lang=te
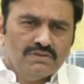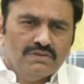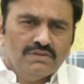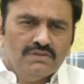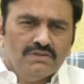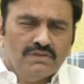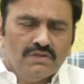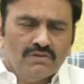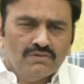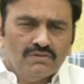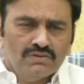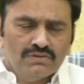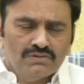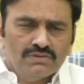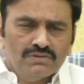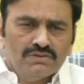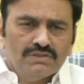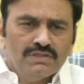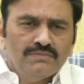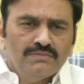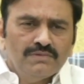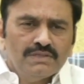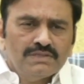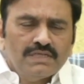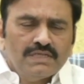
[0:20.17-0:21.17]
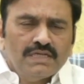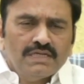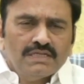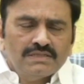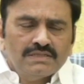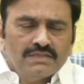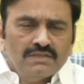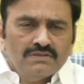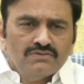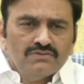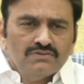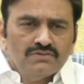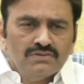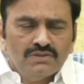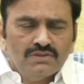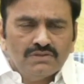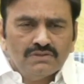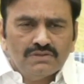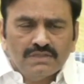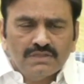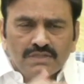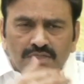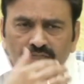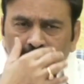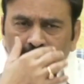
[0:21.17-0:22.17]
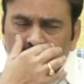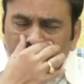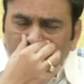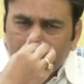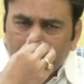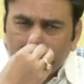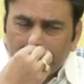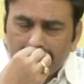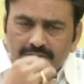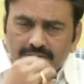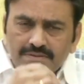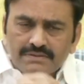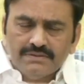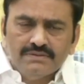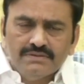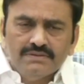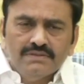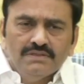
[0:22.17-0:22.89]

ఏదో అంకుశం సినిమా చాలాసార్లు చూసినట్టున్నాడు ఆ క్యాండిడేట్